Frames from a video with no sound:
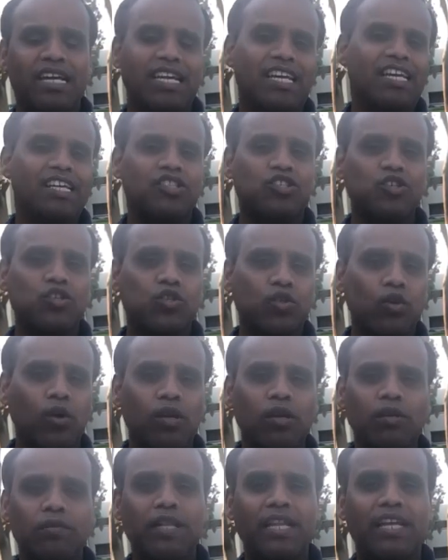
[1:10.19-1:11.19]
இயேசு
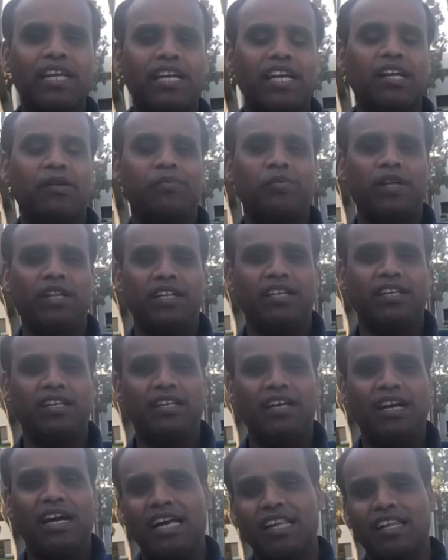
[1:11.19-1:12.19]
சொல்லுவதை கேட்பது
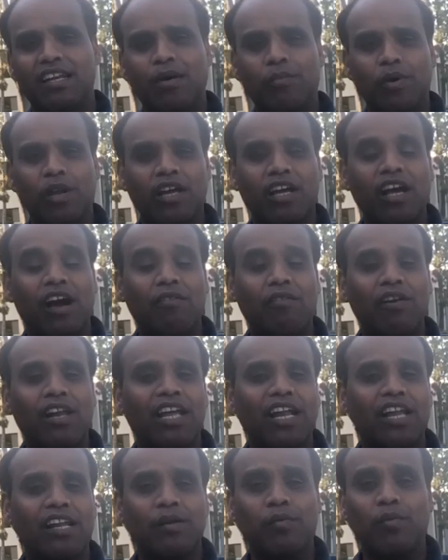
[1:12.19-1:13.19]
அது நம்முடைய
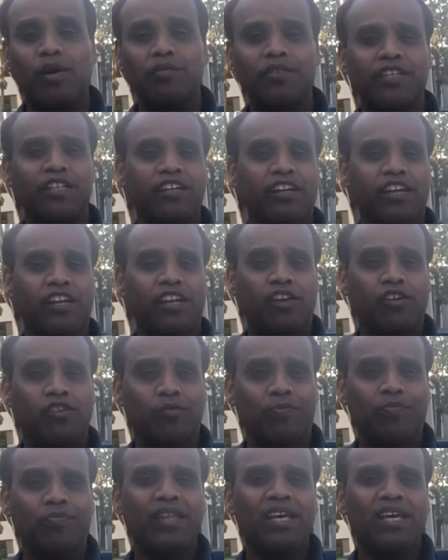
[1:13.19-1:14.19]
கவலைகளை நம்மளை விட்டு
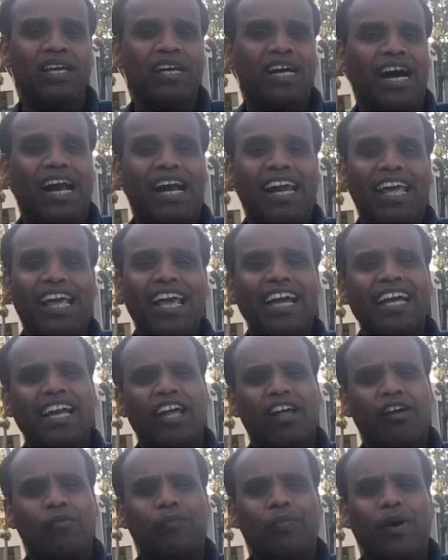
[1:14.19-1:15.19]
நீக்கும் அநேக
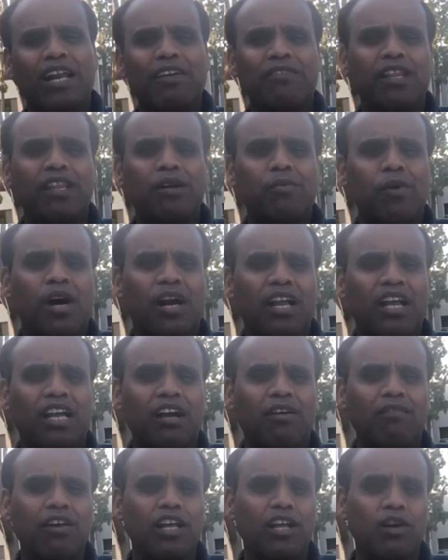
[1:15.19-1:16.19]
நேரம் பலவிதமான
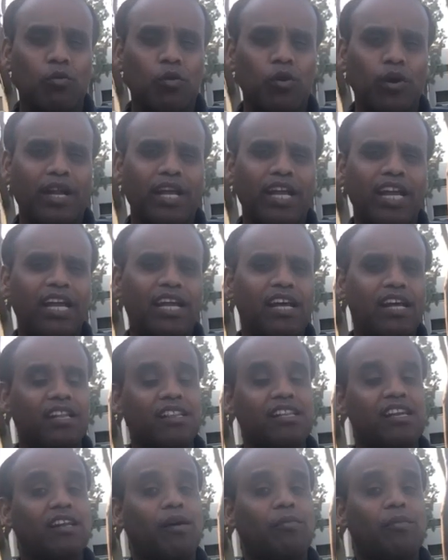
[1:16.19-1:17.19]
கவலைகள் ஒரே
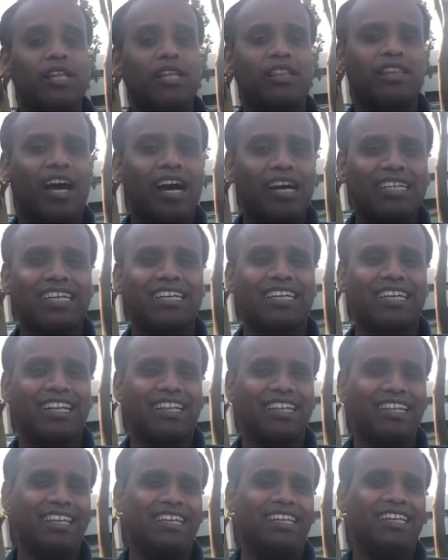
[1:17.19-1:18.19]
நேரத்தில் நம்மளை
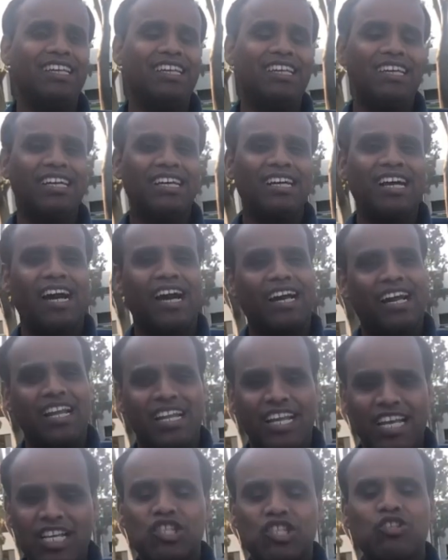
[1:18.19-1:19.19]
தாக்குகிறது
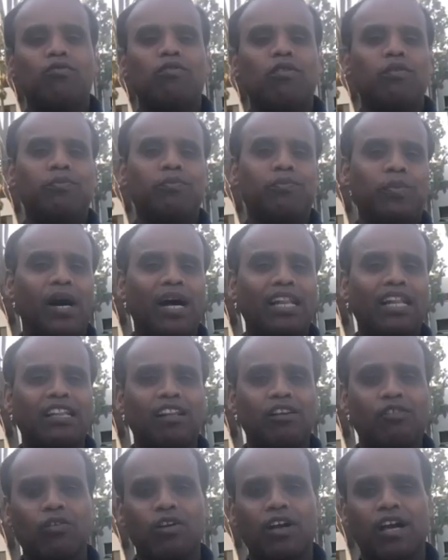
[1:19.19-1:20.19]
ஆனால் இயேசுவின்
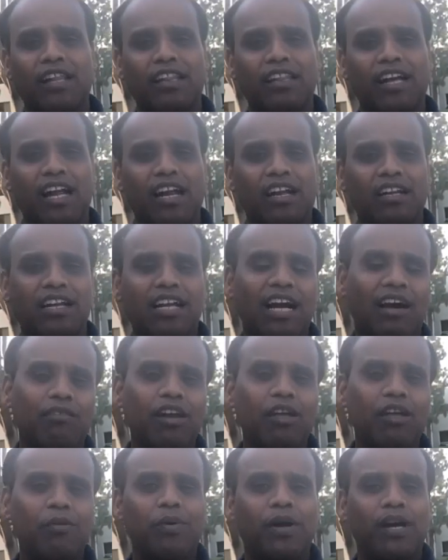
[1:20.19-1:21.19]
பாதத்தில் உட்கார்ந்தால்
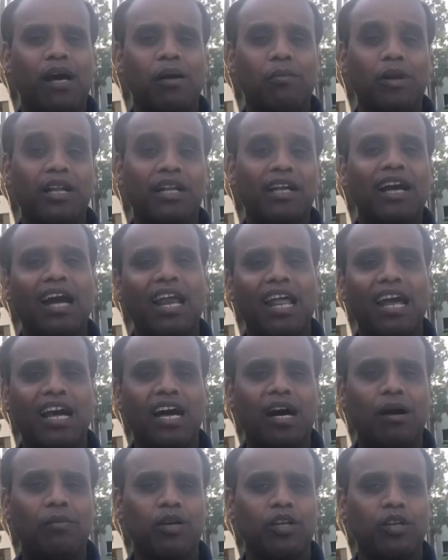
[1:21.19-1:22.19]
கவலைப்படாமல்
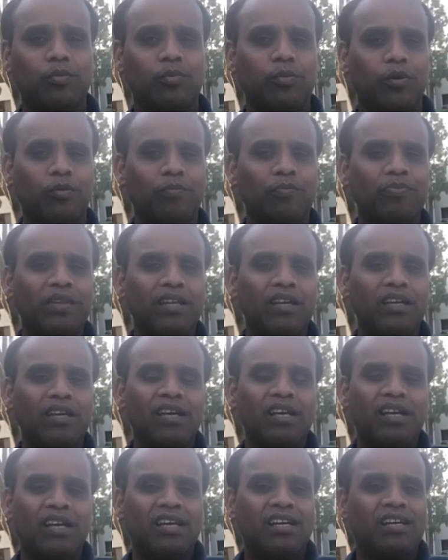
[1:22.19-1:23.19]
கலங்காமல் இருப்போம்
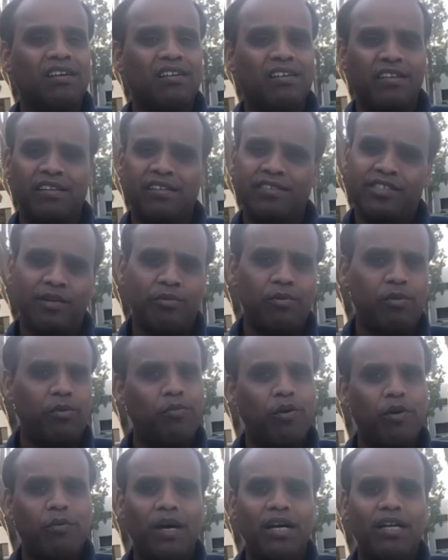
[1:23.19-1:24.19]

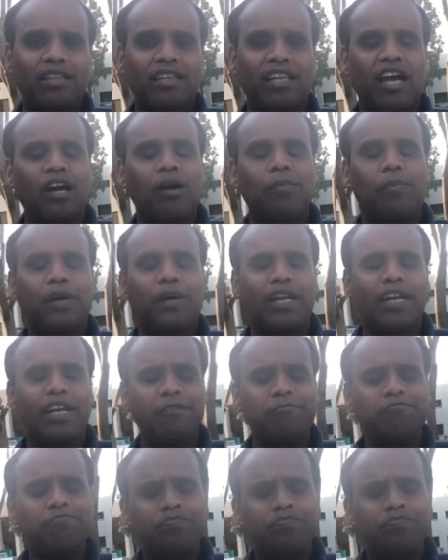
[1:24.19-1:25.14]
ஜெபிப்போமா தகப்பனே